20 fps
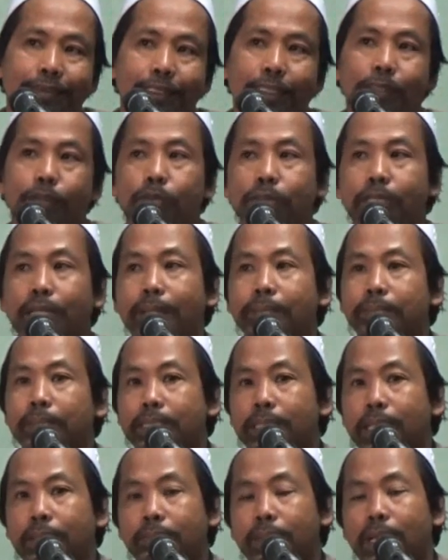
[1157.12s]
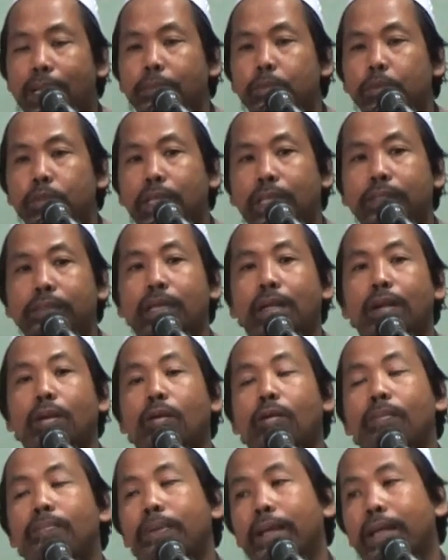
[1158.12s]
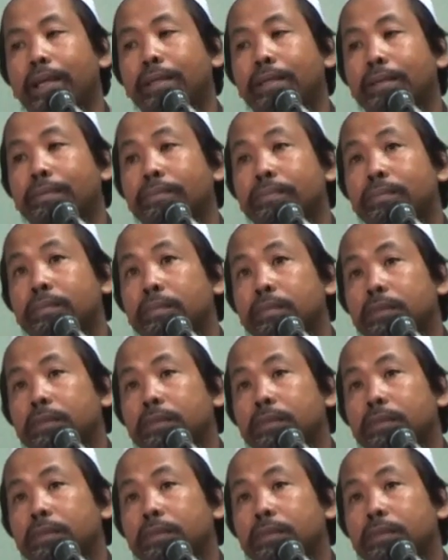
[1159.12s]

Itu dalam kitab al Robeh.